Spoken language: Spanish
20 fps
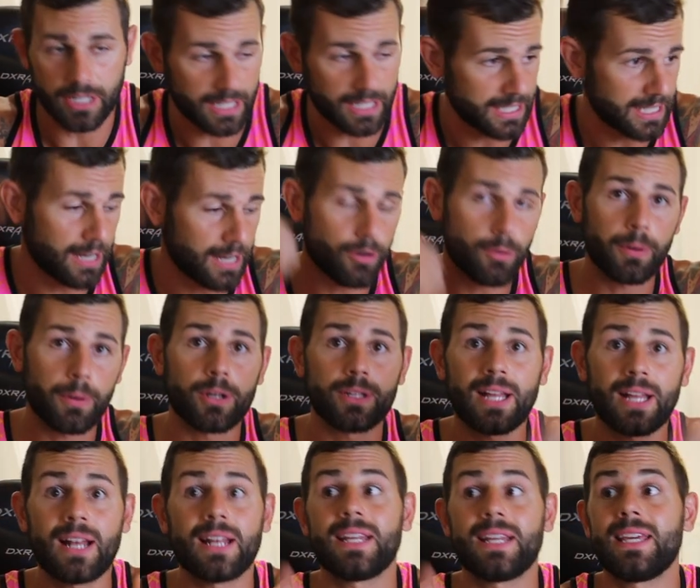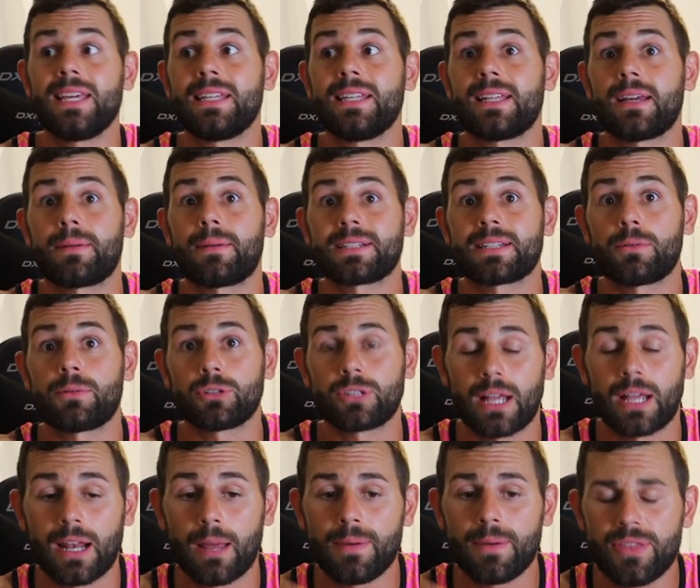que te quitan el neopreno y tal, y te vas a
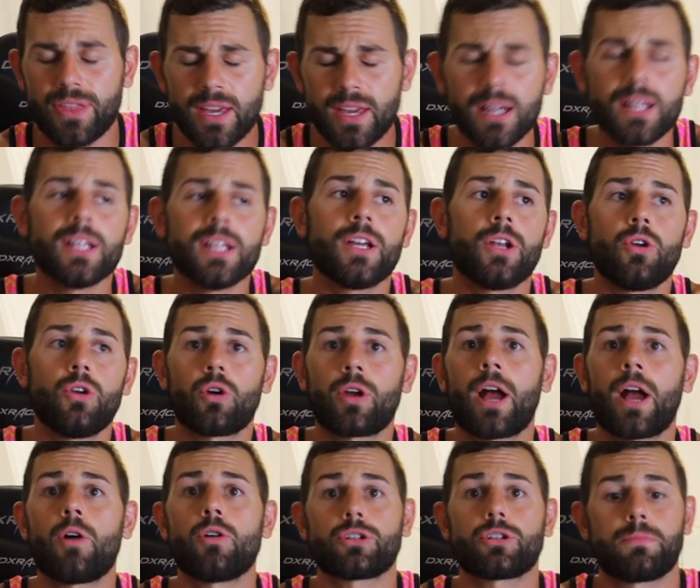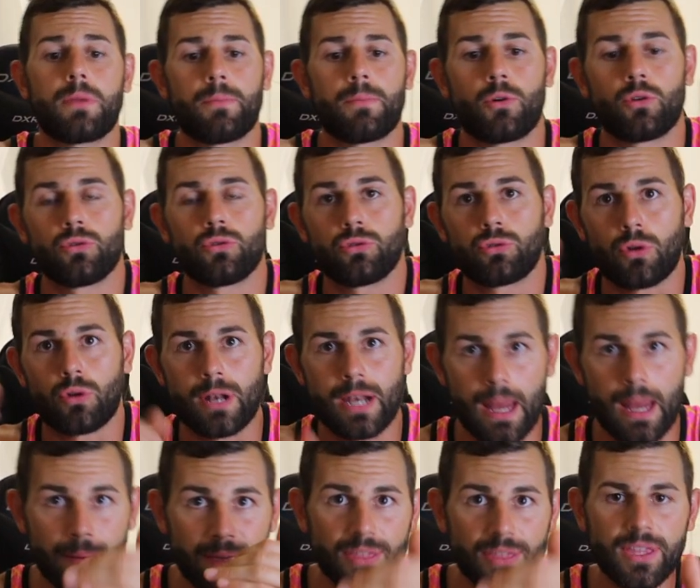montar en la bici. Lo que hago es me monto en
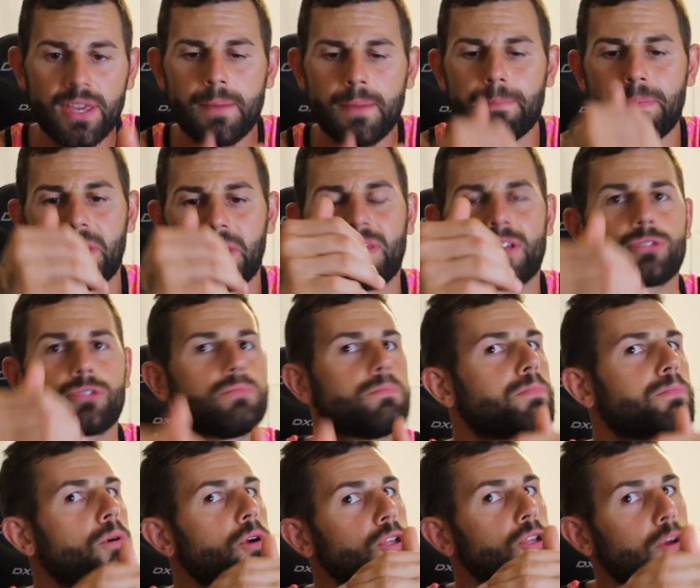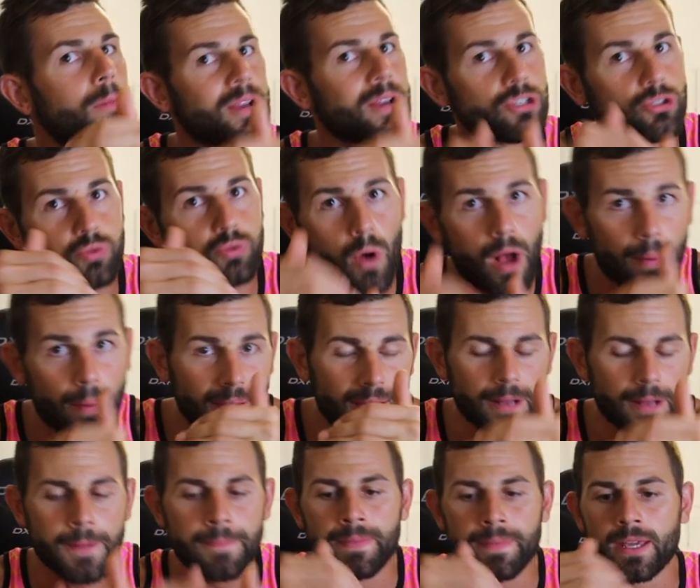la bici, empiezas un poquito más
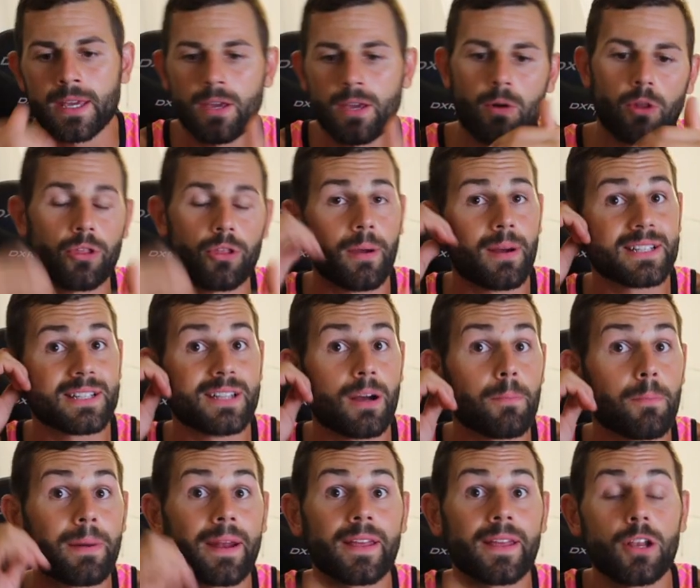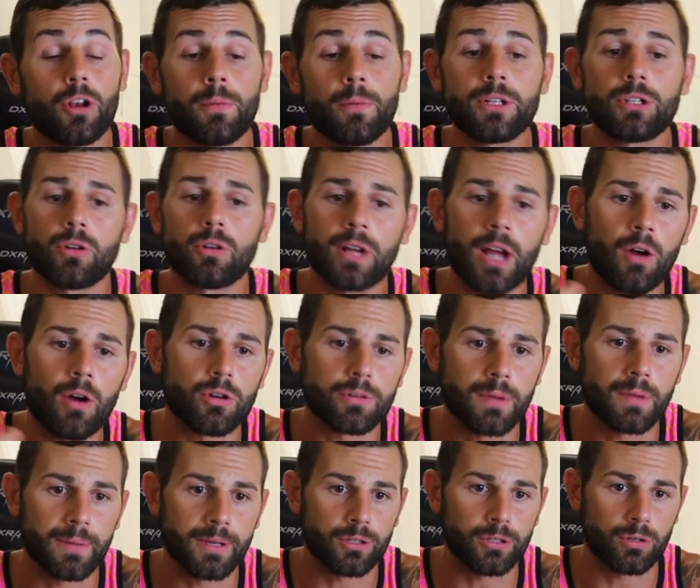suave, y cuando llevas ya un par de kilómetros, lo que hago es
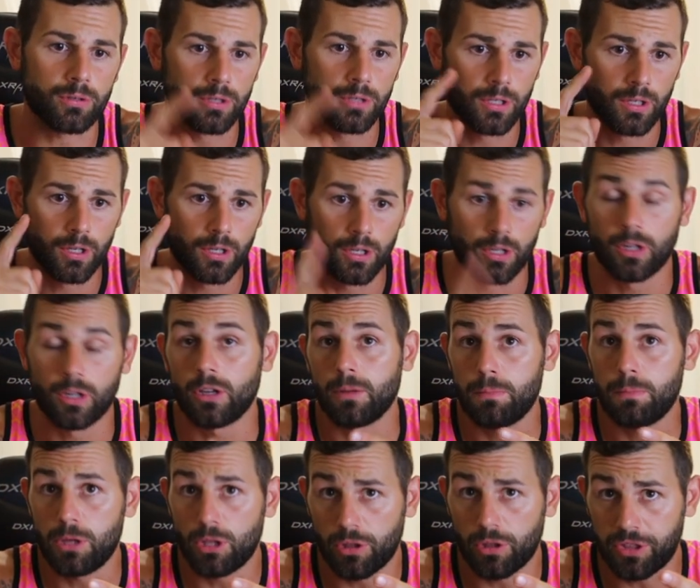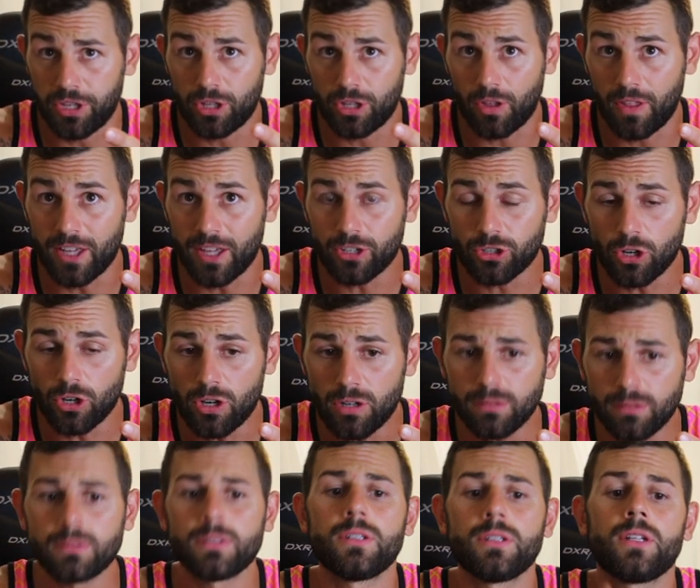me meto. bidoncito de
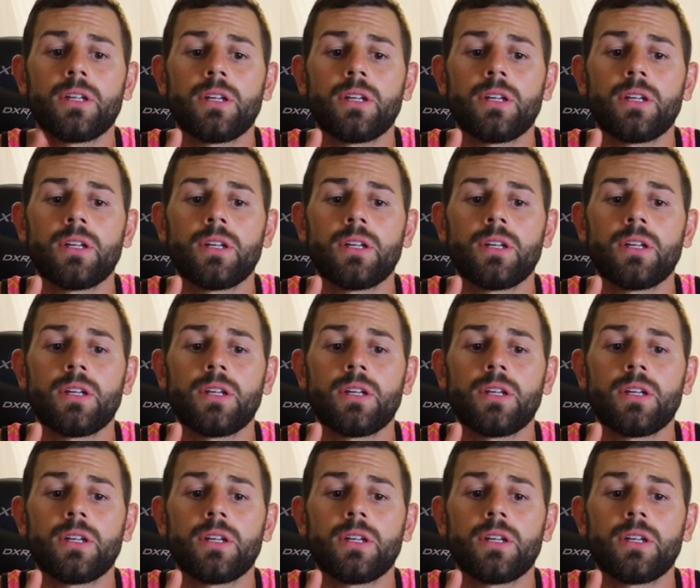ISO,